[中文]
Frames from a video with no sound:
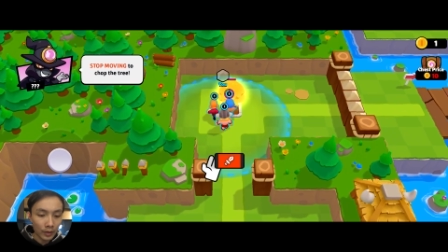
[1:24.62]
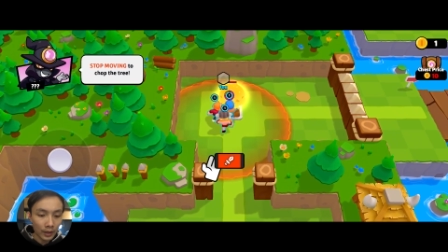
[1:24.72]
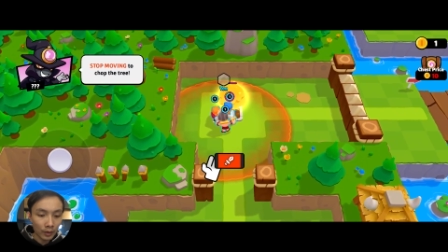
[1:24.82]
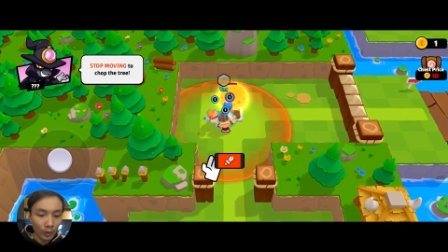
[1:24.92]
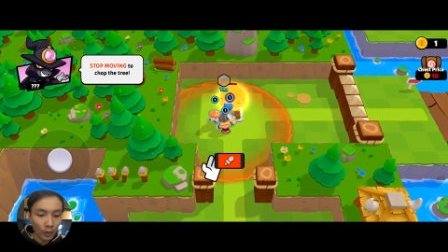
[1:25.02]

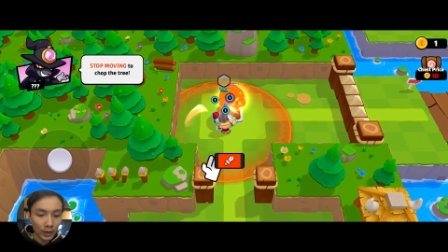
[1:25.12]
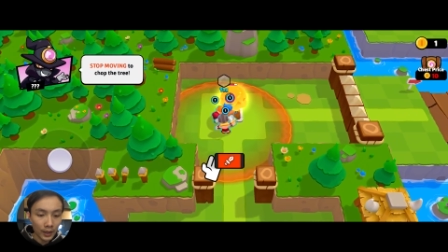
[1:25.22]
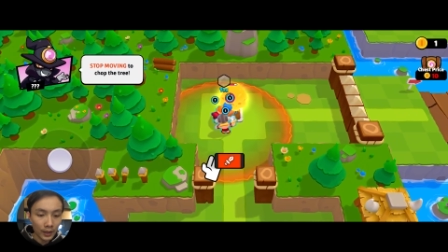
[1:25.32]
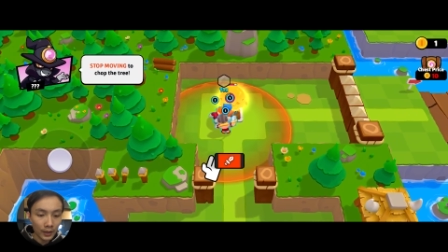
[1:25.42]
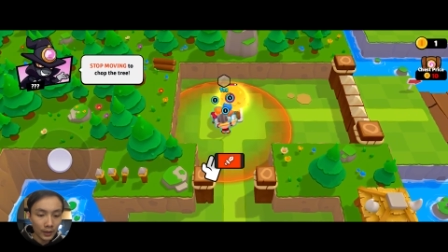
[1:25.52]
更多
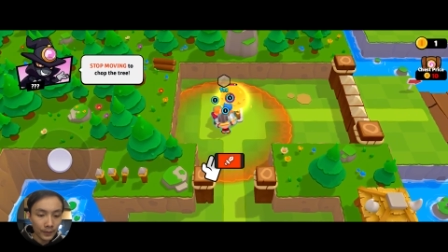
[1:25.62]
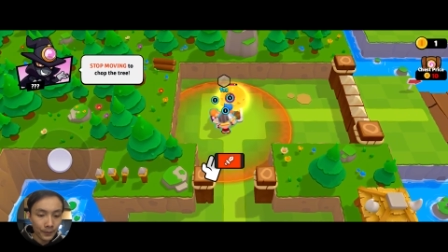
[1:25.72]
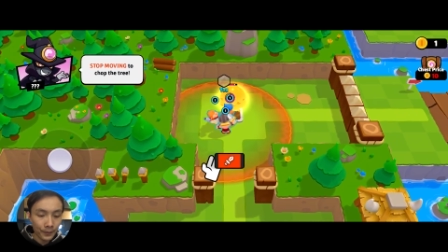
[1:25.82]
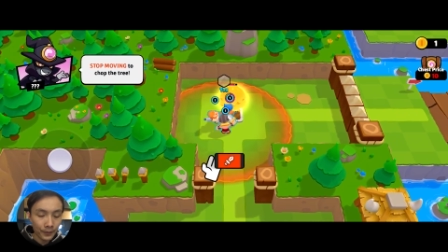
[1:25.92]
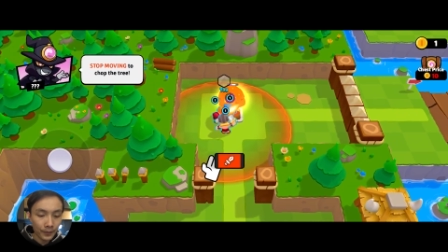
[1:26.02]
的
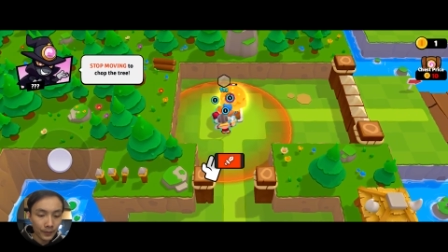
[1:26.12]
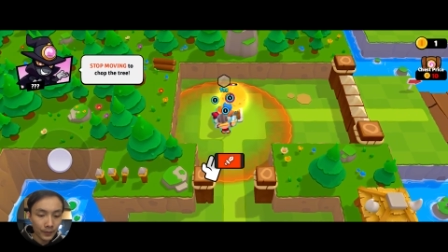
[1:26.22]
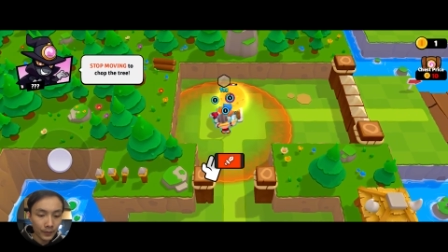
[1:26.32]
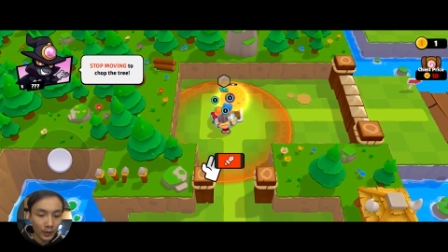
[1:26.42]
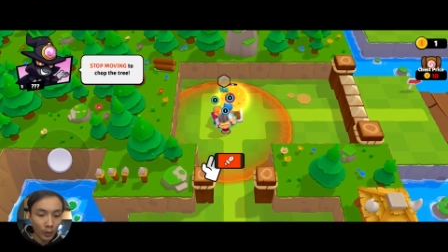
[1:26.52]

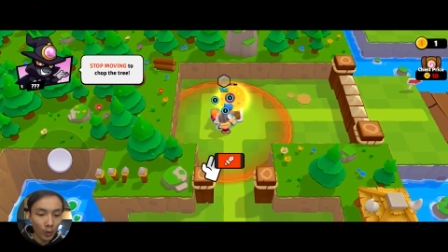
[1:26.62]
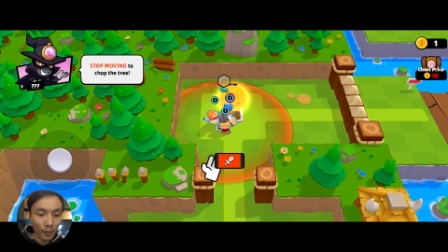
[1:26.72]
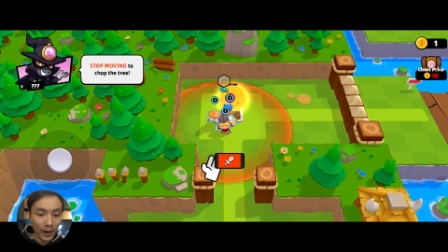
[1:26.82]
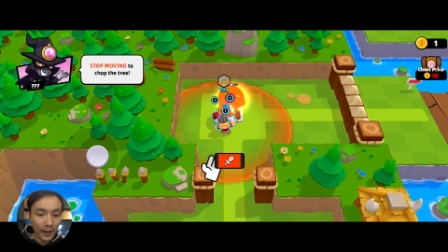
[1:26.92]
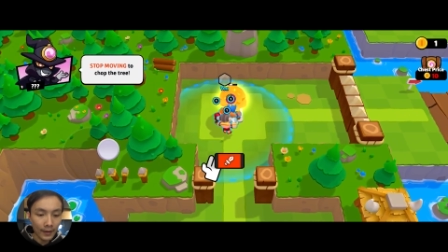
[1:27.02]
伙
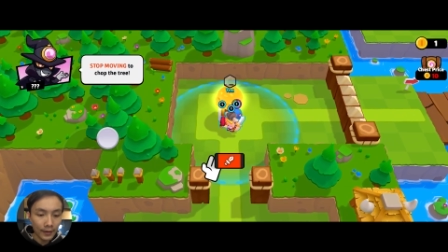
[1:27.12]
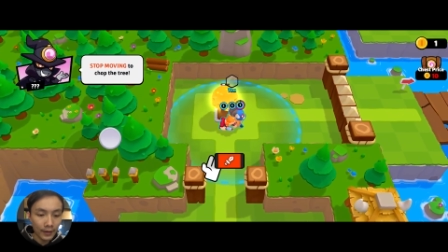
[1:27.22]
伴。